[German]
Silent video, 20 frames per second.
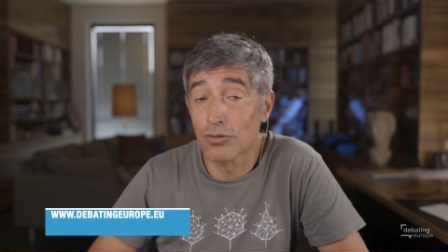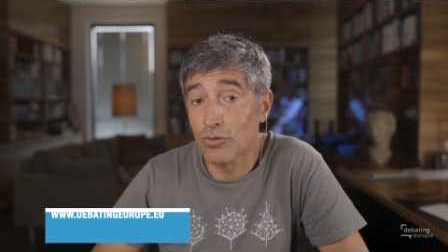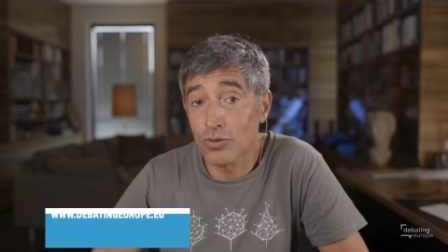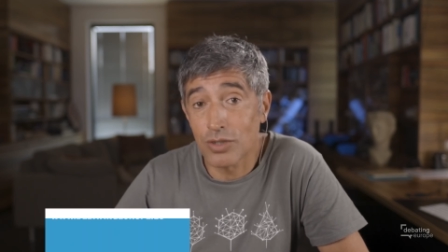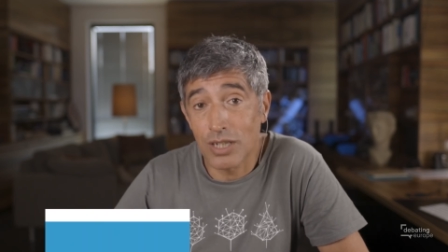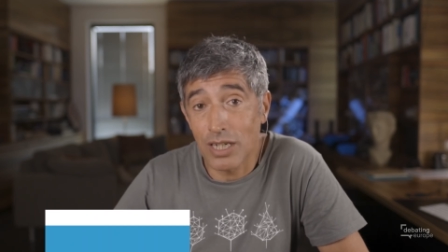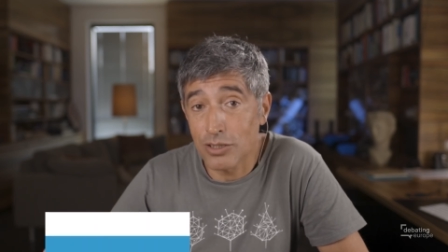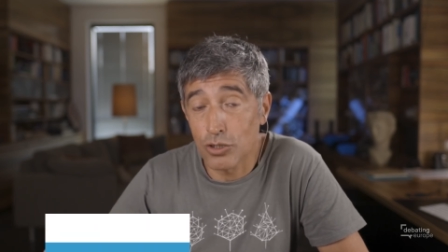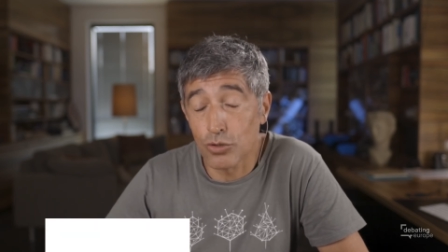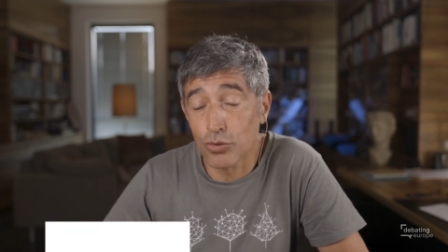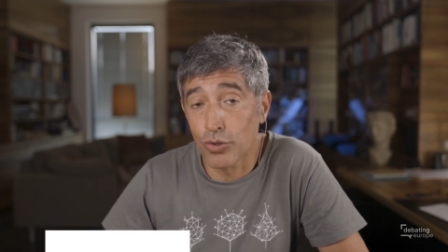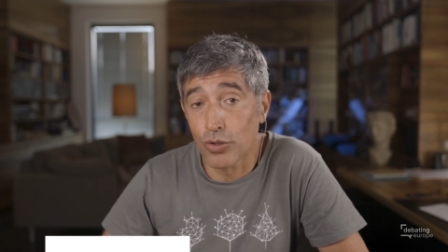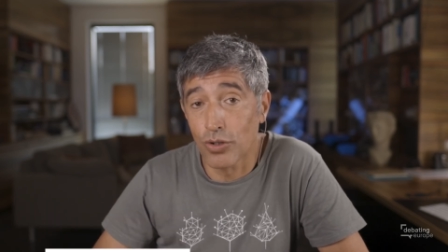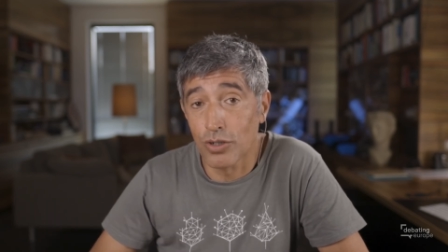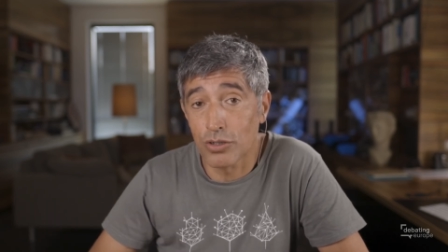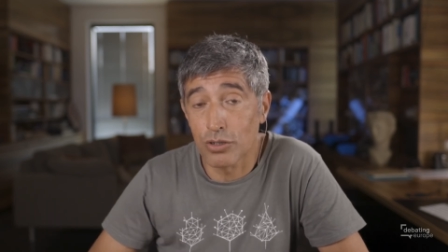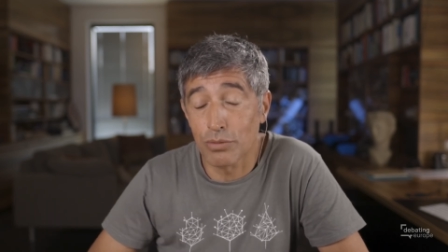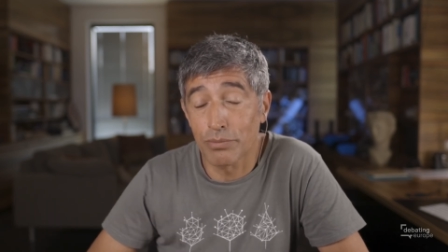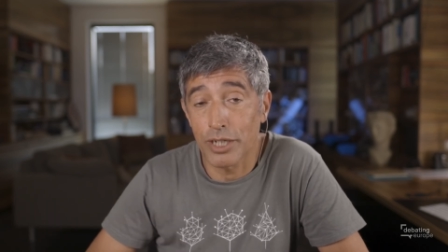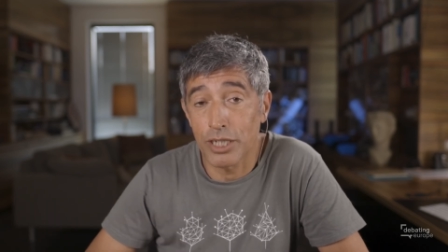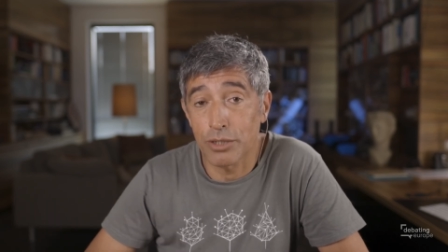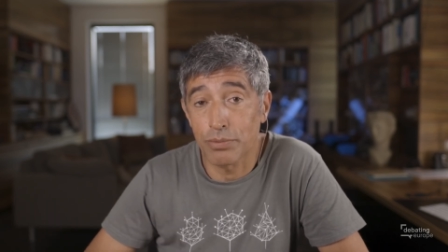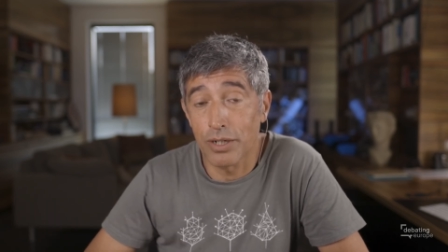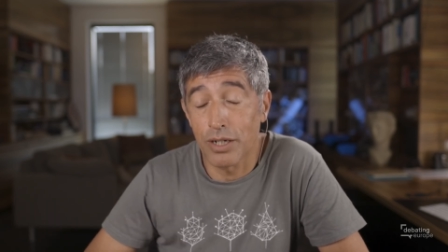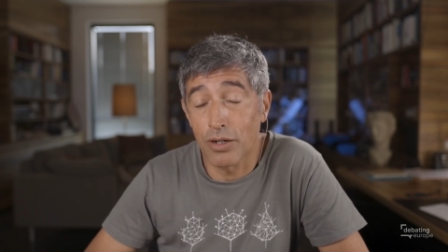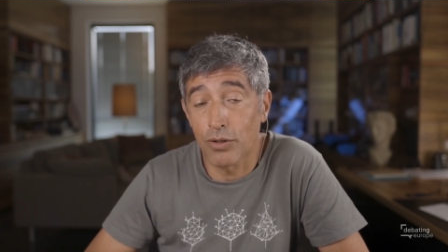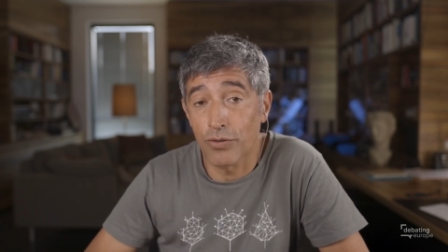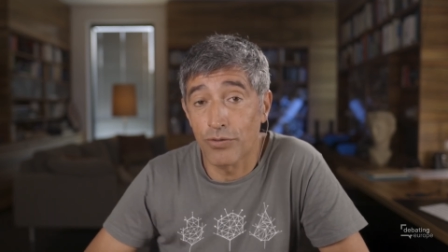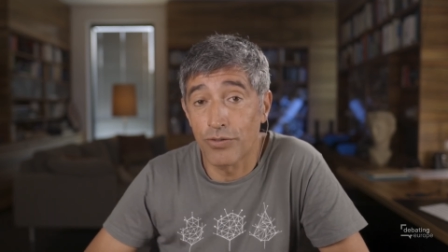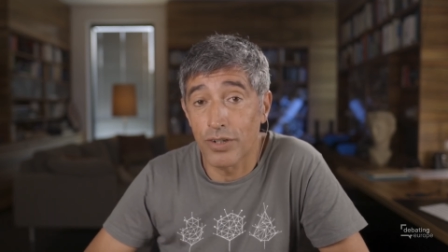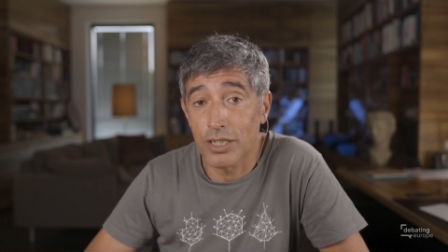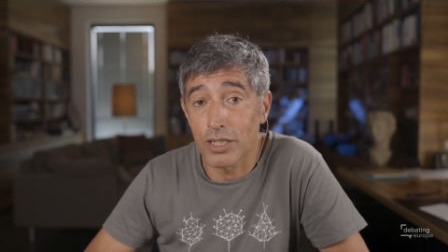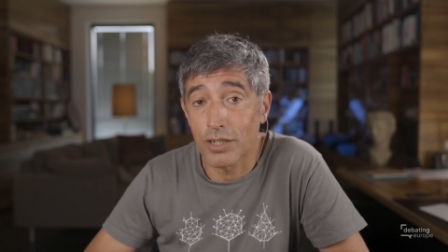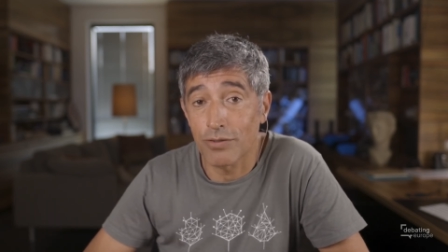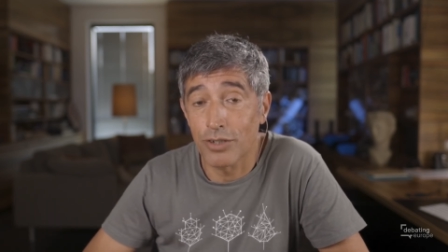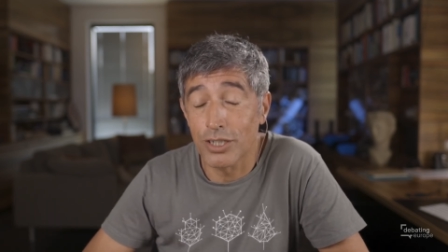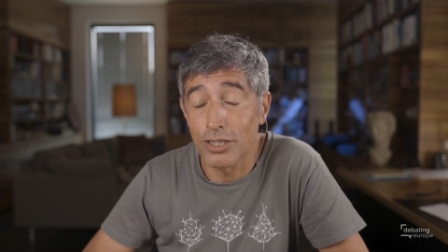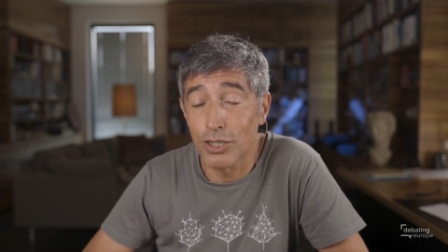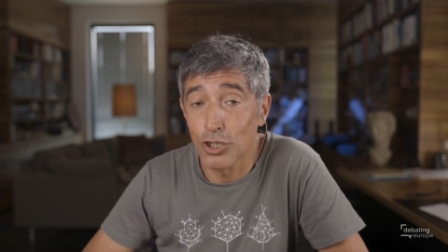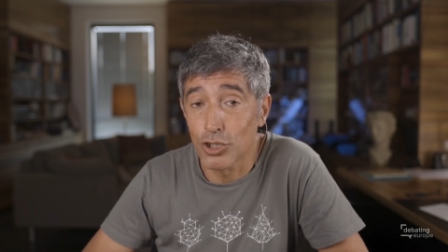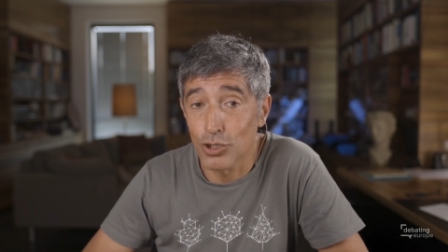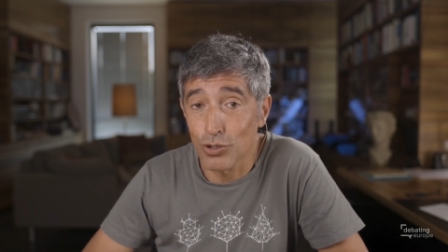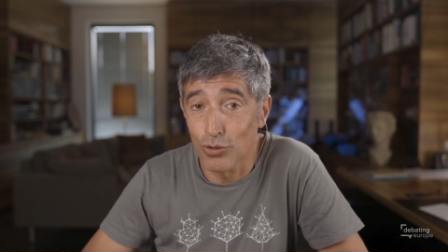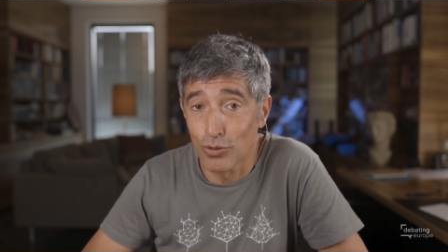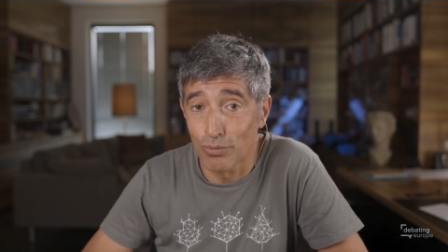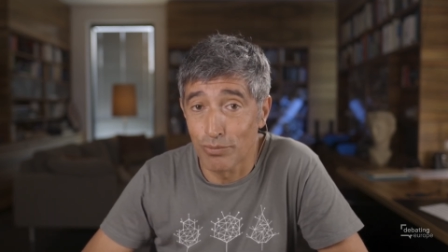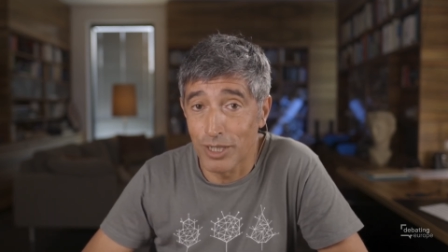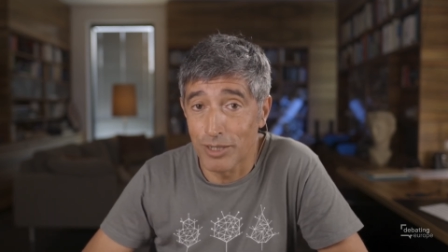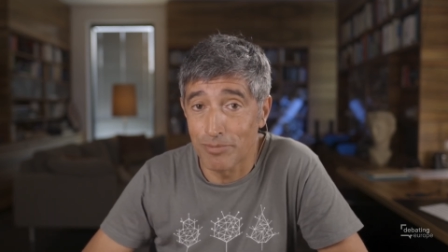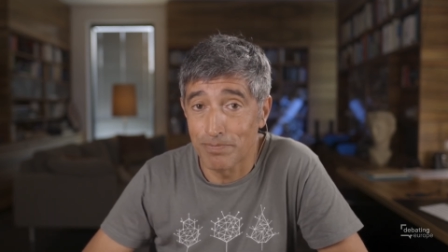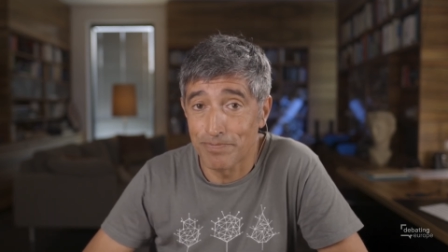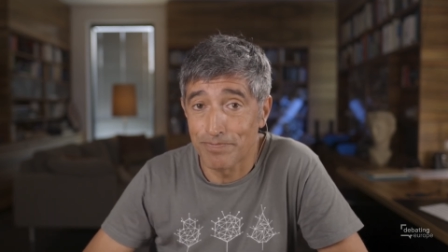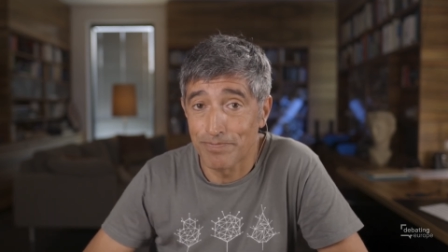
Und dazu gehören zum Beispiel auch wirtschaftliche Ströme.